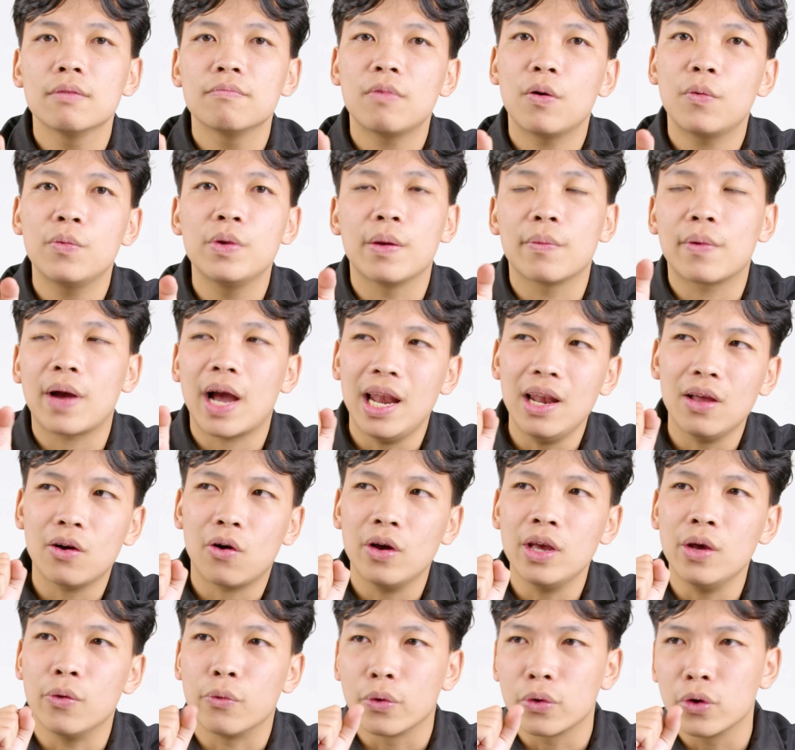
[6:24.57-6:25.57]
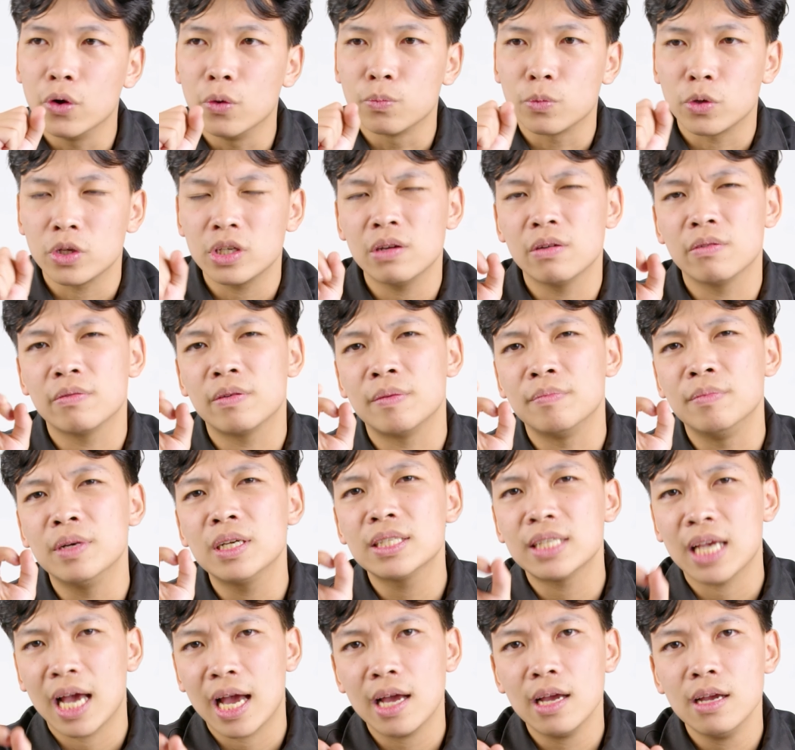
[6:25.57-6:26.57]
Và một điểm khá là khó hiểu cuối cùng đó chính là phần mức
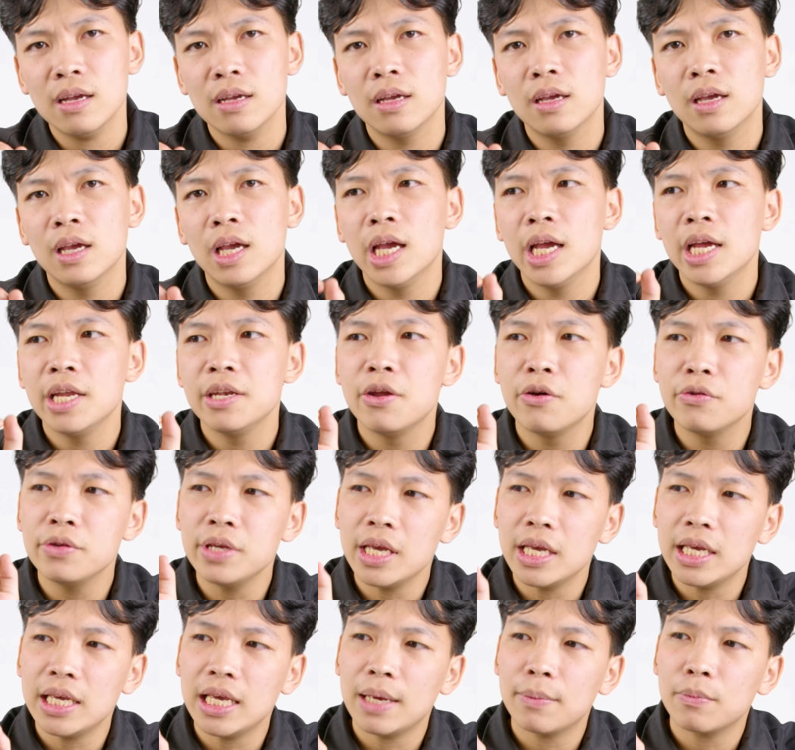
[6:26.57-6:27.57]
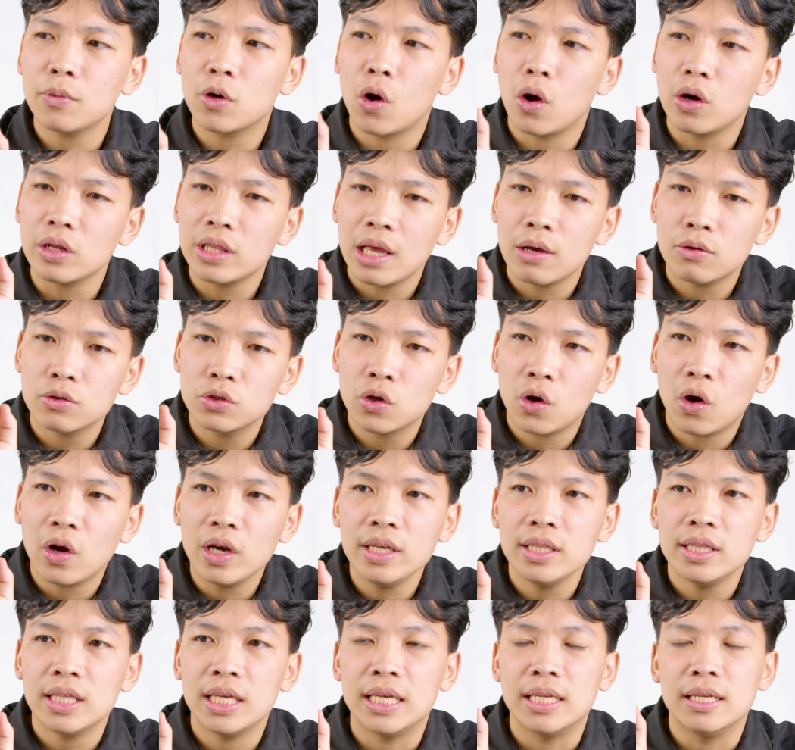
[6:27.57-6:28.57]
giá. Nếu như anh em có theo
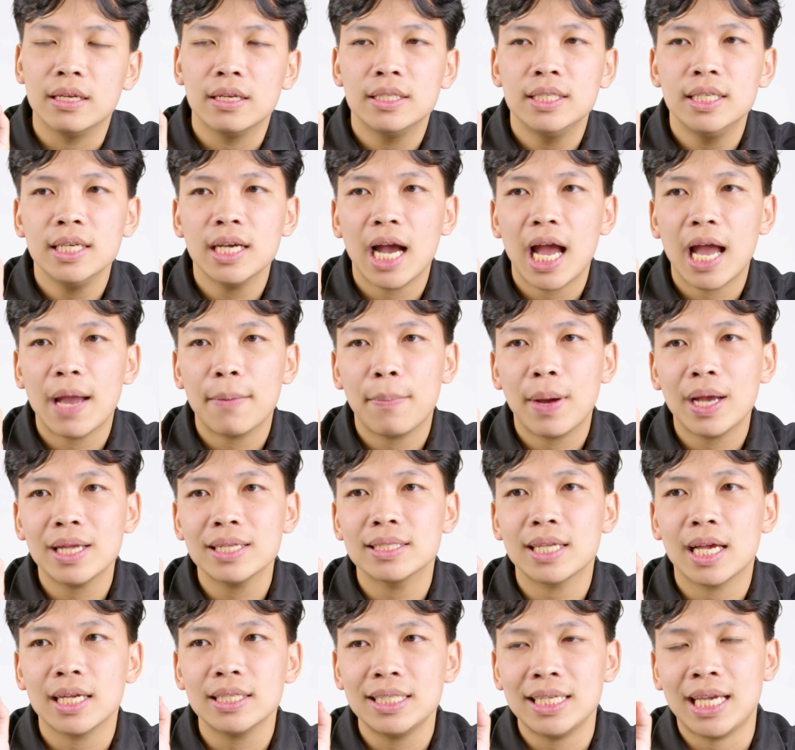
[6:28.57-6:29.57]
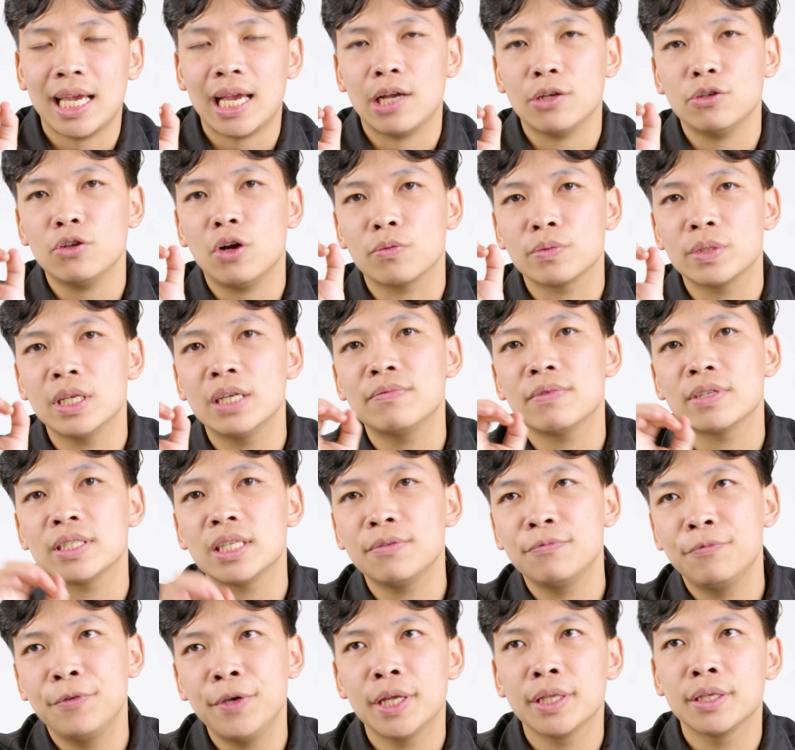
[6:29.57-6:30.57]
dõi thì những chiếc iPad giá rẻ cho học sinh và
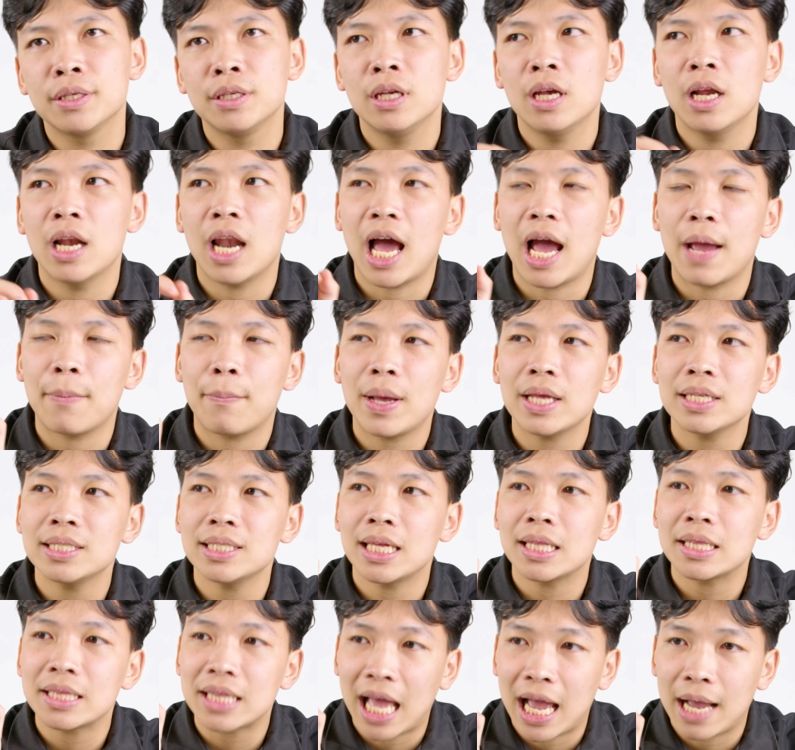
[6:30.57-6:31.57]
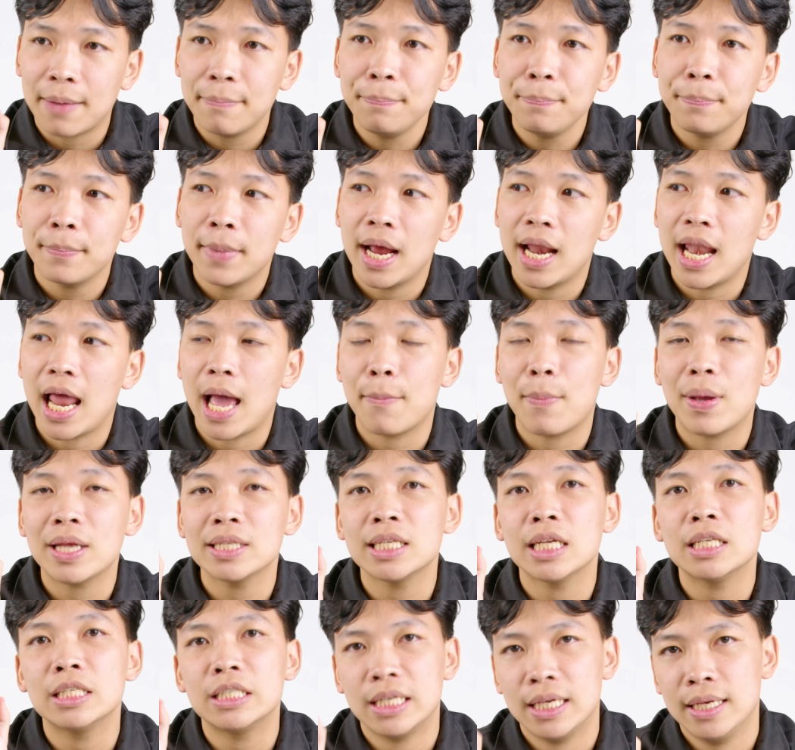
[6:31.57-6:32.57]
sinh viên như là iPad Gen 8 hay là iPad
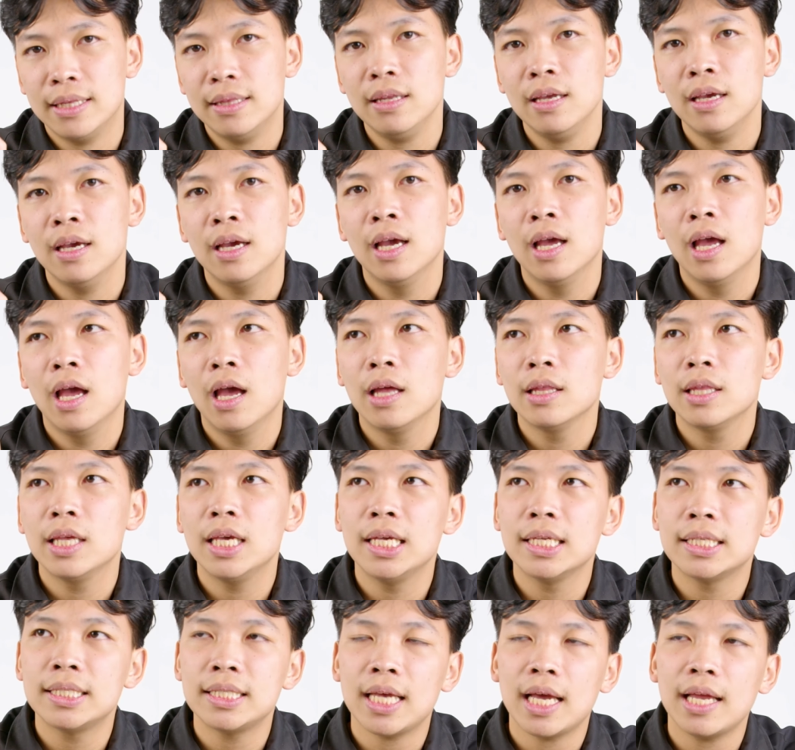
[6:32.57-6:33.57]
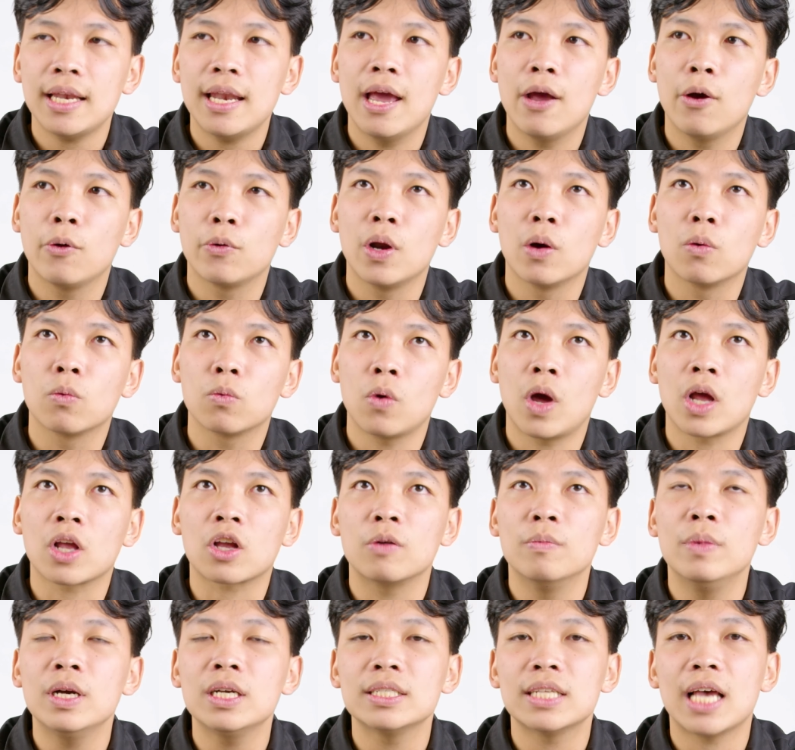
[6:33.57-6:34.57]
Gen 9 thì sẽ đều đồng loạt
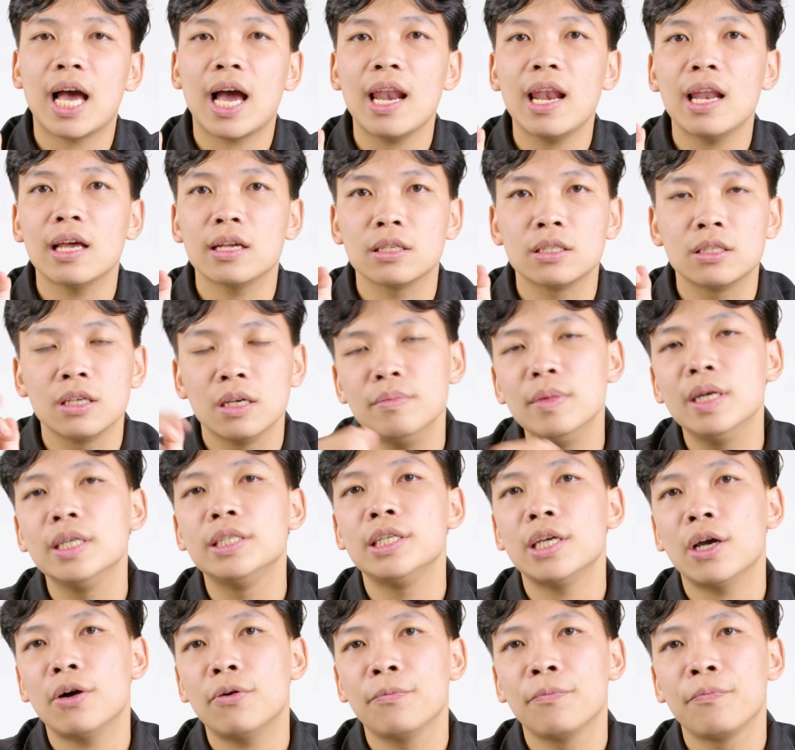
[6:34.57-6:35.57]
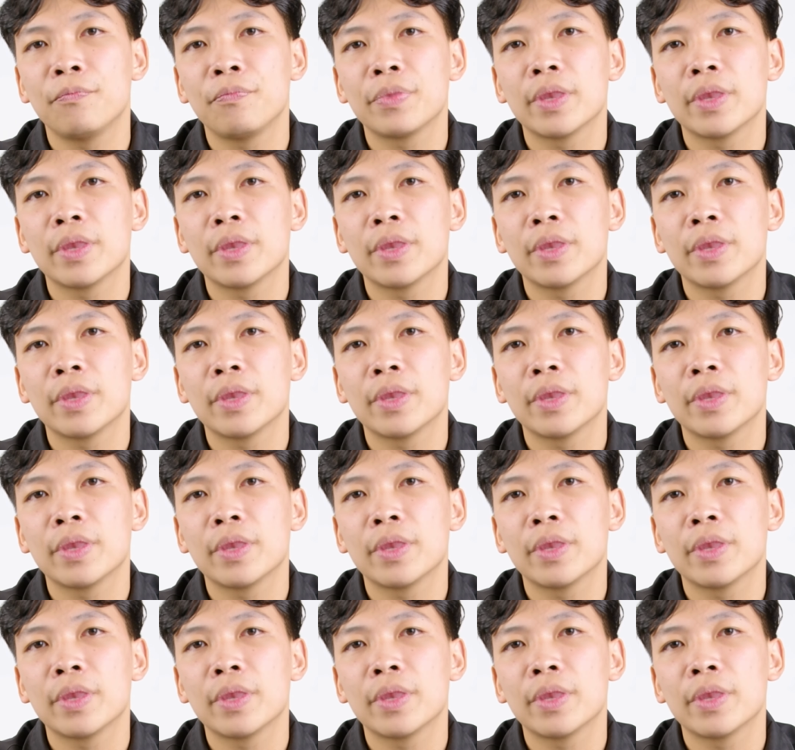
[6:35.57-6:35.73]
có mức giá là dưới 10 triệu.